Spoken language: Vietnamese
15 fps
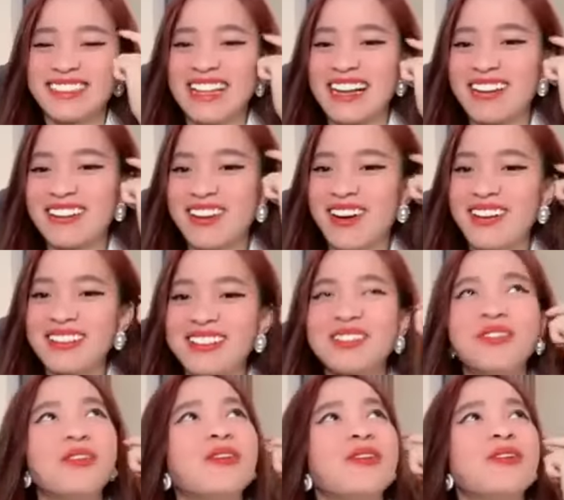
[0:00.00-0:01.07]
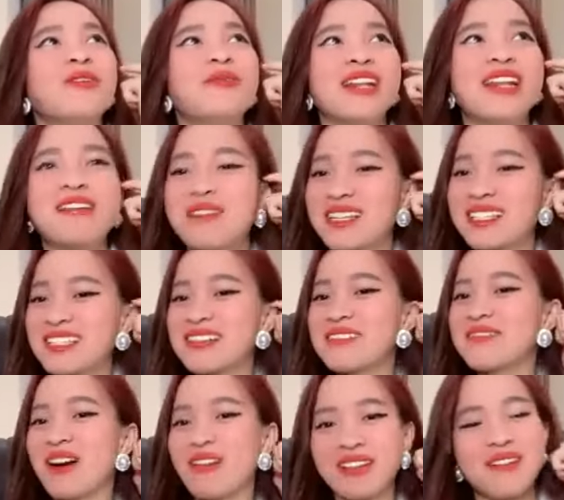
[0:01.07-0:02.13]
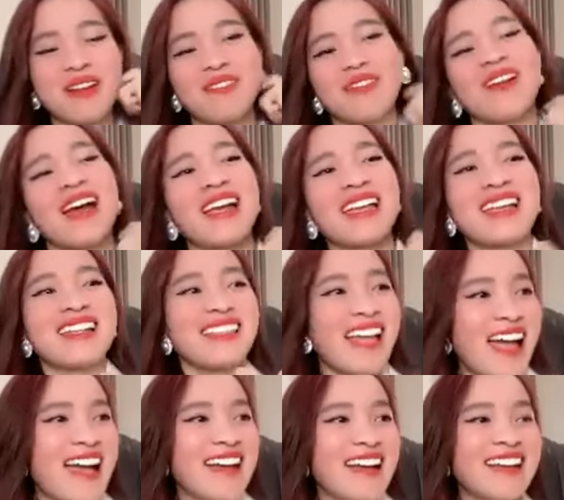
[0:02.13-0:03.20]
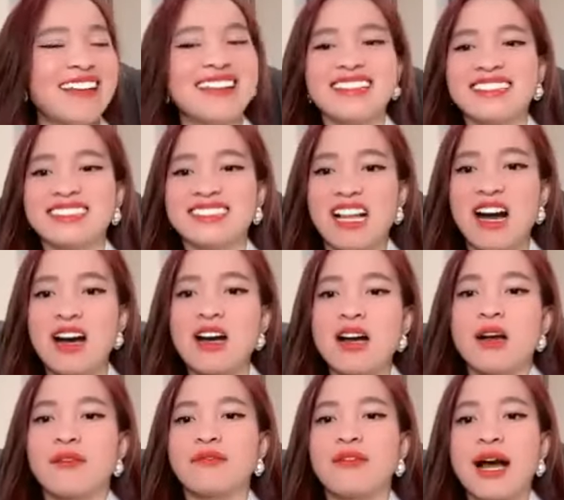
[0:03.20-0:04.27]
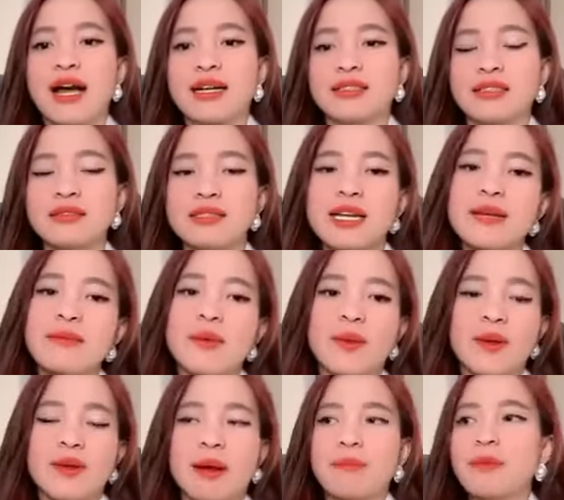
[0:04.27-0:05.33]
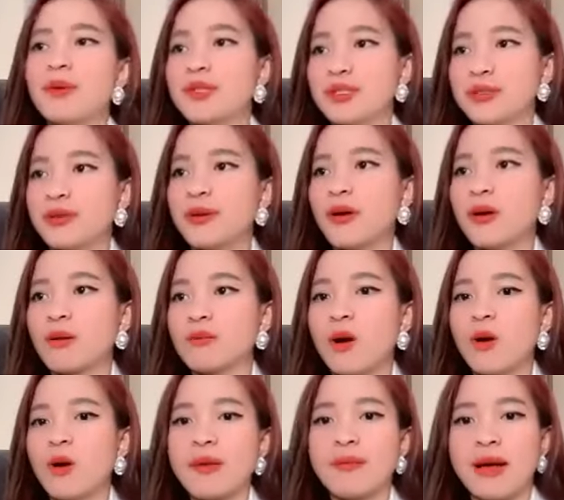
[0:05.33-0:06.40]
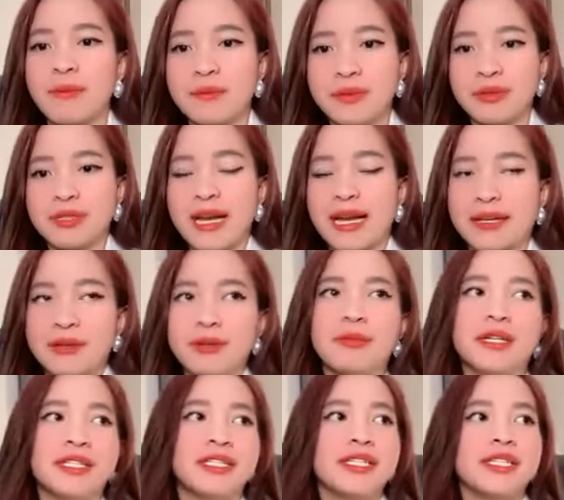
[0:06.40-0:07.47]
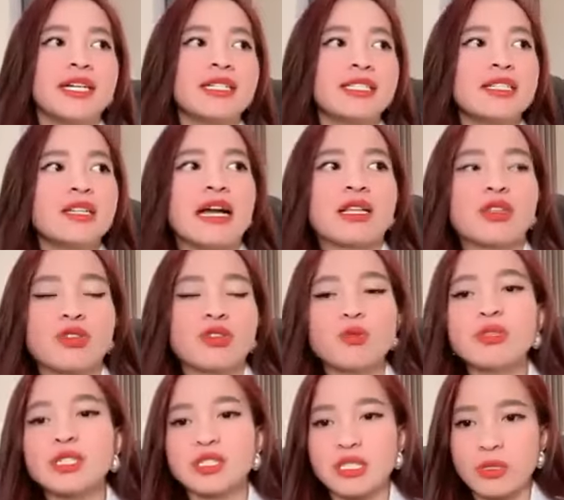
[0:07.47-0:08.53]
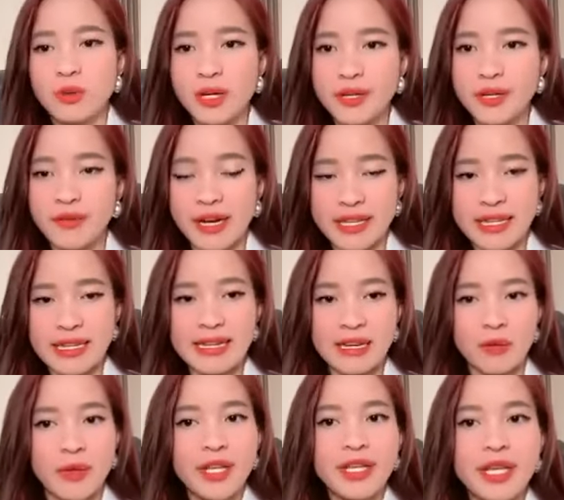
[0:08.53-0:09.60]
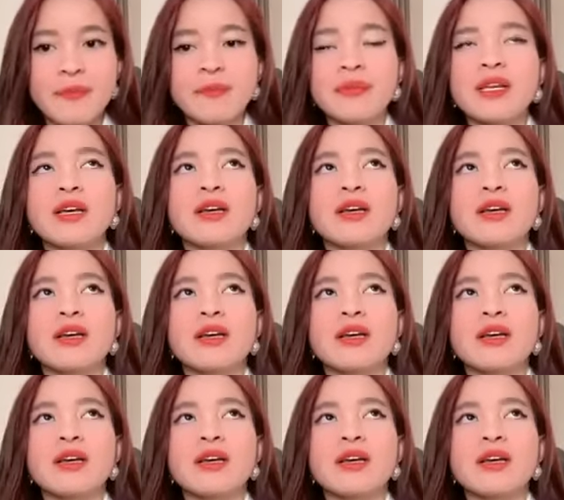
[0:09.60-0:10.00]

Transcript: Đặt câu hỏi tôi, ồ mình đang bắt chước học theo và làm theo ai vậy ta? Đó. Và từ khi mà Thêu gặp môi trường của câu lạc bộ, em gặp người thầy của mình, đó chính là chủ tịch Trịnh Huy và doanh nhân Nguyễn Diễm.